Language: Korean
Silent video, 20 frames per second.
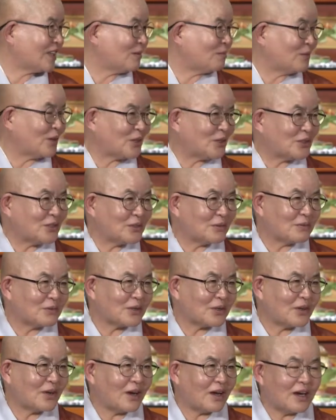되면은
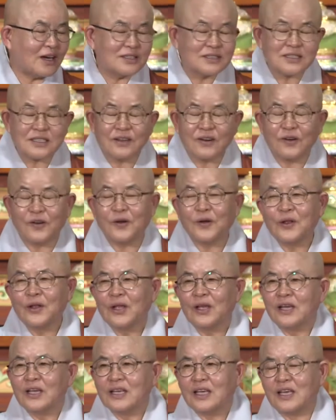그래가지고
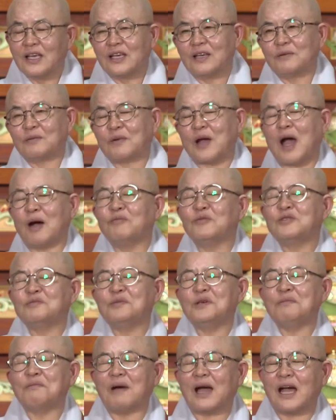예,
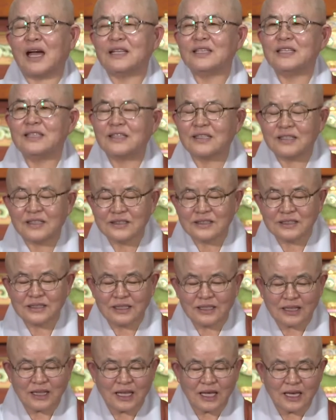가뭄이 많이 들었을
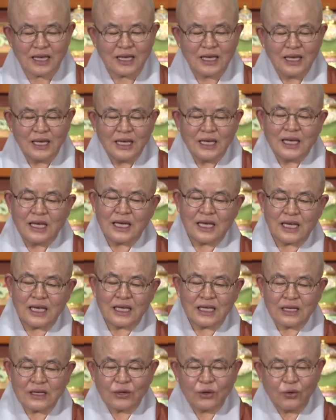때
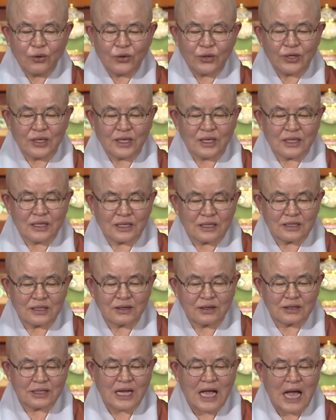예, 로이
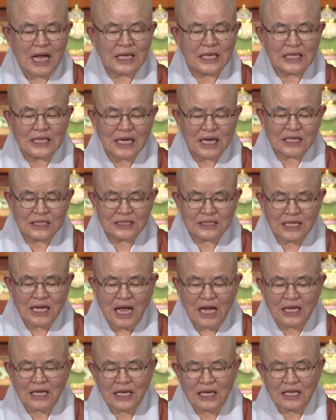그런 강이라는
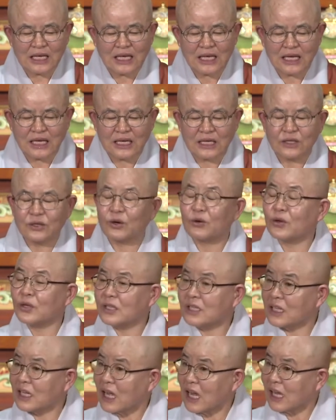강에
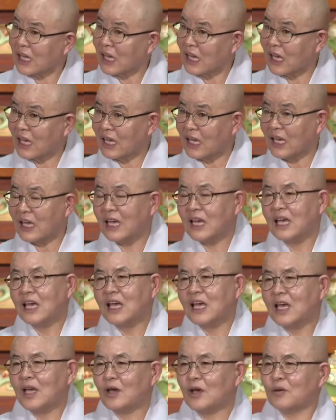로이니 강에
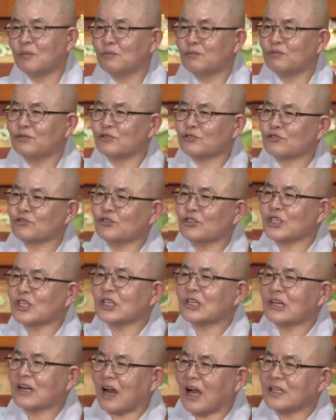예,
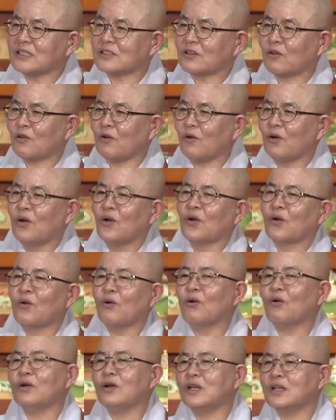물줄기를 가지고
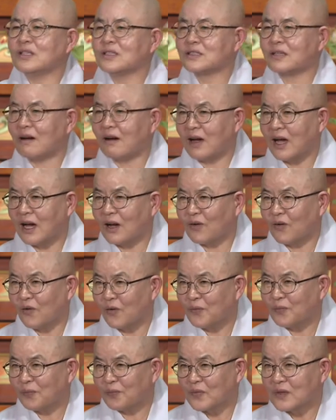콜리성하고
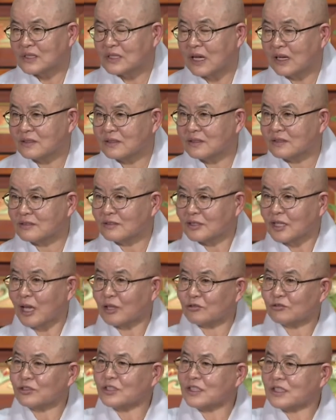사실은
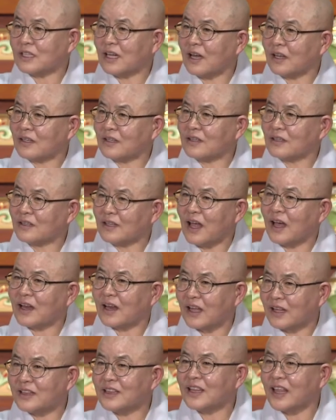사둔지간
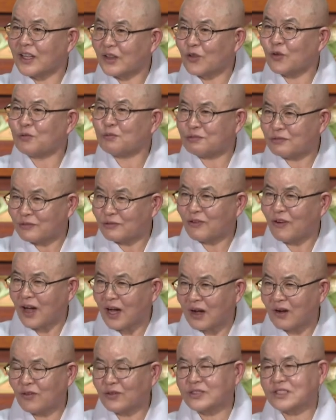나라데도
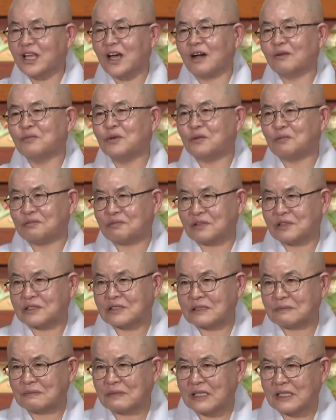불구하고 싸움이
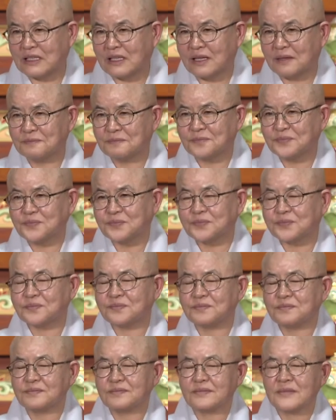붙습니다.
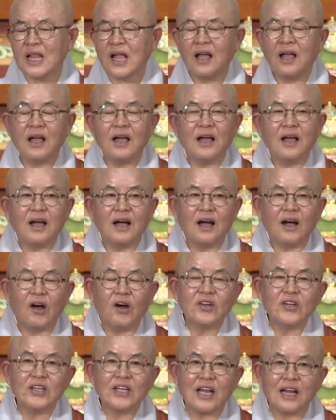
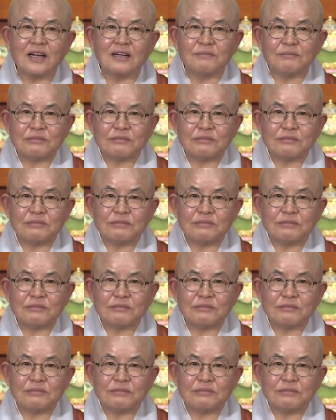어느 날